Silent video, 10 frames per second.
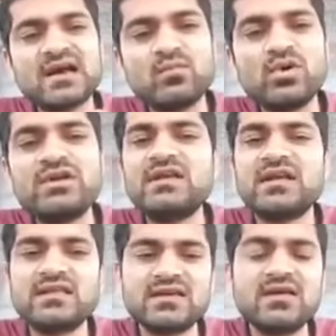काम हो ही नहीं
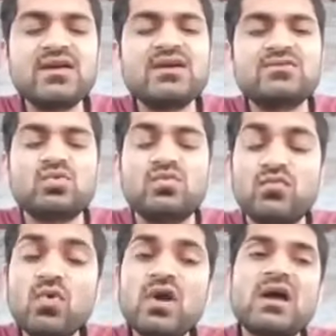रहा था तो
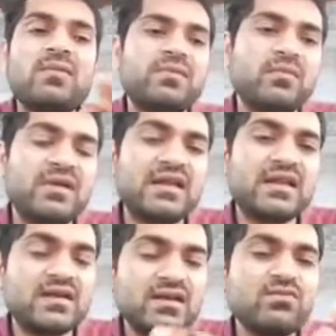वो काम आपके बनने
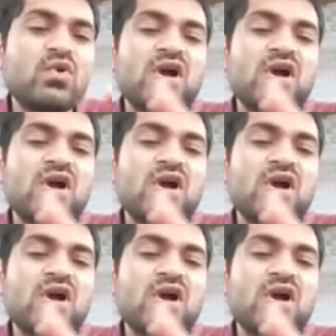लगेंगे वो